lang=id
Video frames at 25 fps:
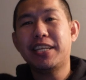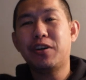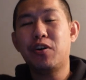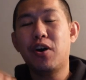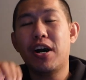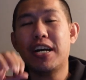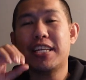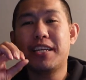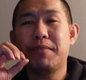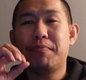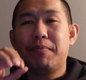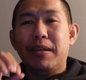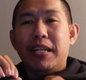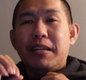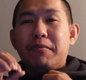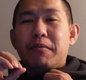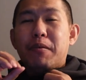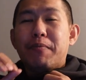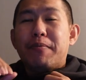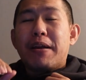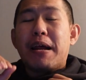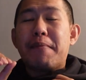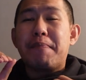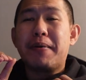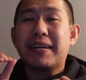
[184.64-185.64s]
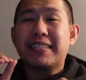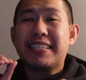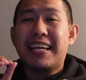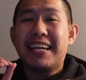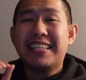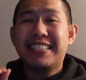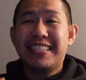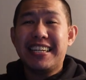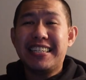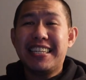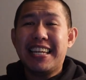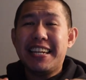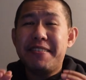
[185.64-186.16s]
jadi gue hanya milih beberapa
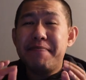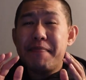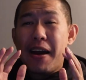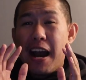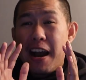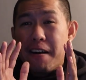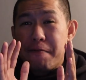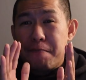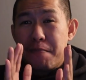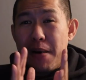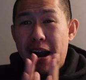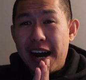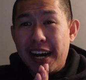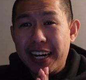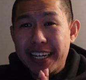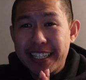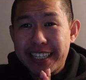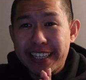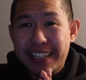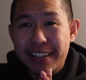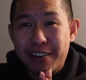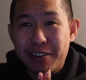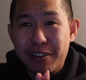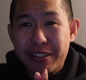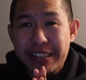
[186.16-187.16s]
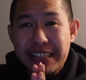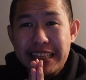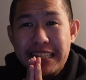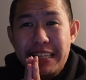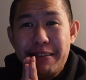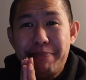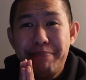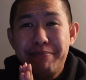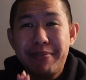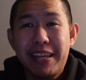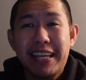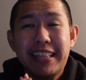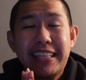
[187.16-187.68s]
saja jadi maaf banget kalau
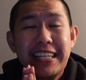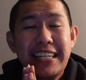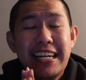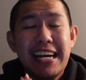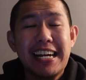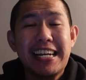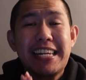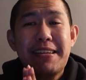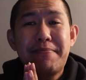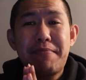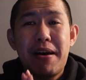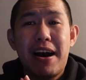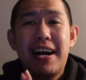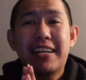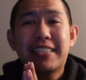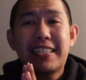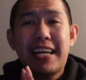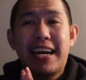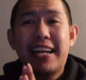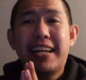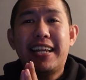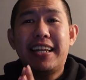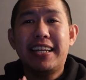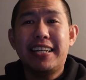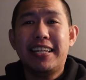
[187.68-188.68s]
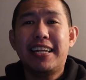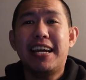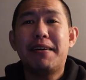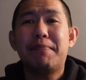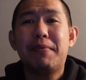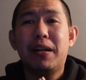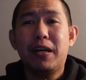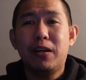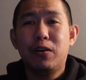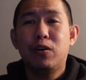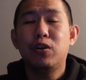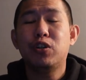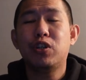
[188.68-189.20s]
timnya tidak dibahas hari ini
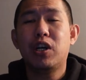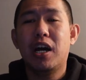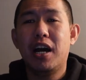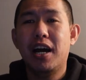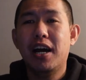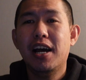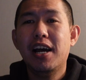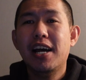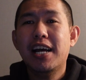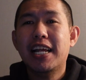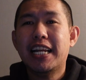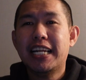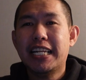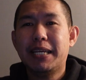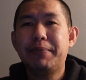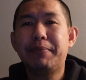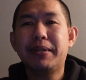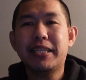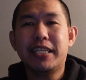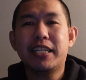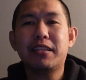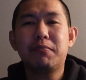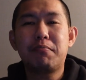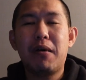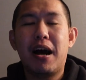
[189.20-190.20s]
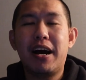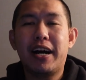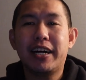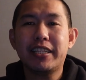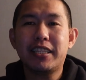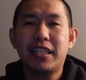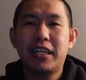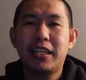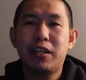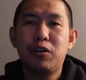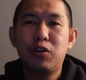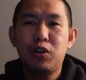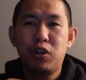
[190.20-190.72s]
apalagi gue juga limited
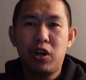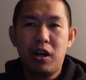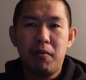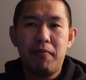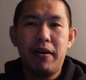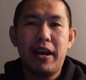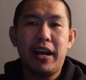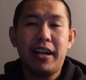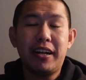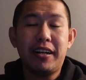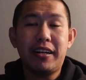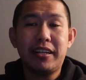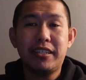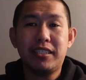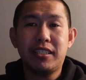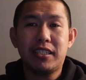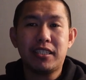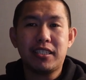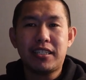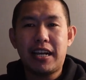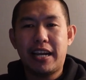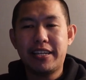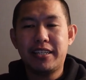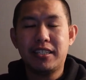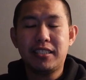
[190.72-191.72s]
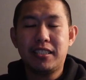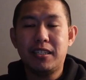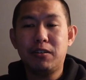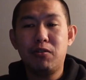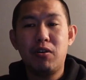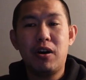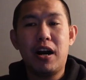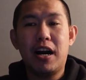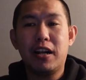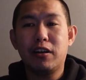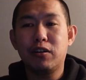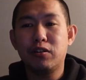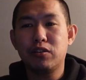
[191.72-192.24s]
banget ini gue juga kebanyakan research aja sih
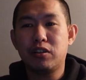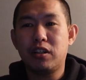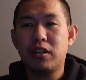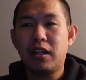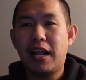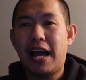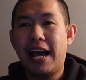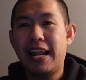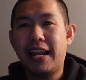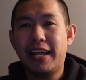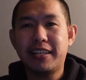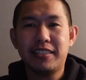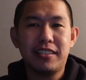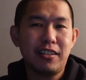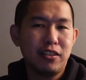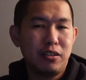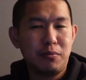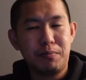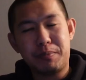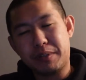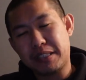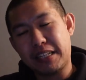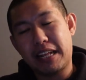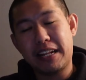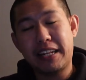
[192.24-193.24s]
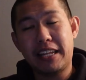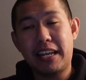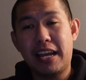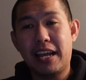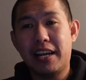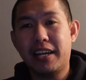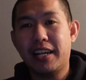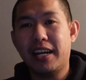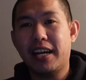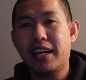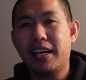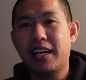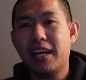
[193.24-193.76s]
gue nggak nonton highlights atau
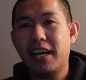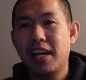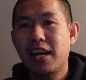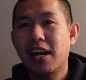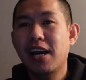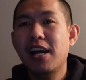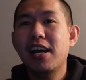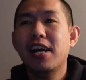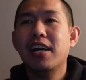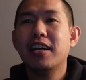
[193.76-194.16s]
pertandingannya karena